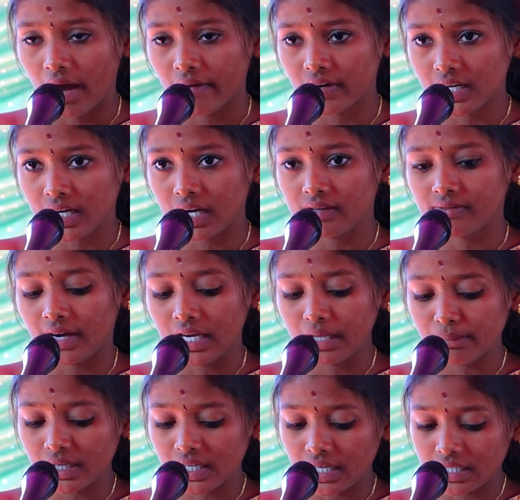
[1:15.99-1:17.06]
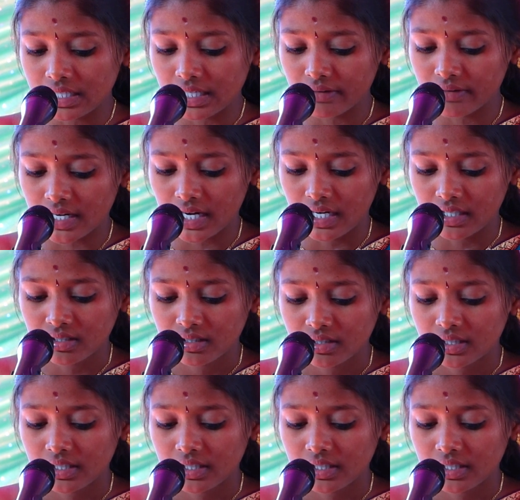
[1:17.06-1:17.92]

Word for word: அவர்கள் வலிமையற்றவர்கள்